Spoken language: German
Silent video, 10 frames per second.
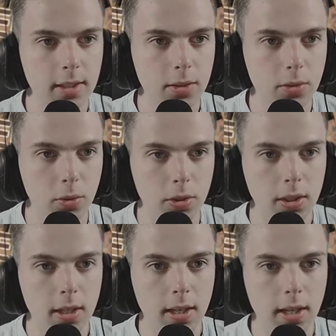Gut.
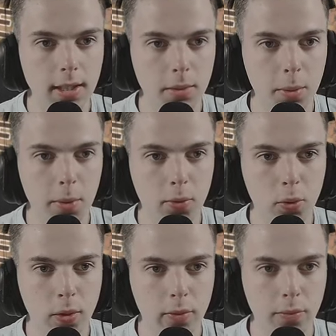Ich habe eine Armee von
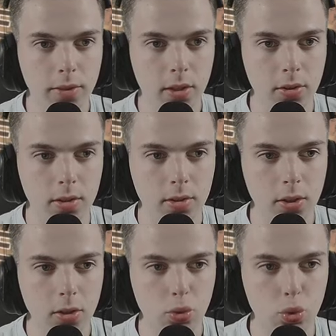105.000.
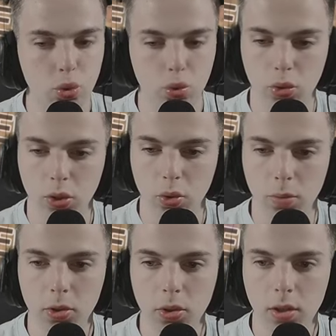Das ist für
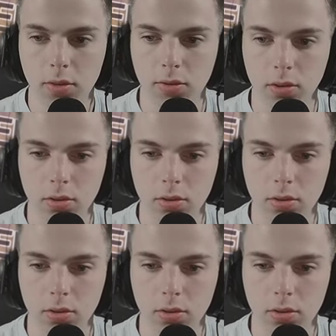Äthiopien schon heftig.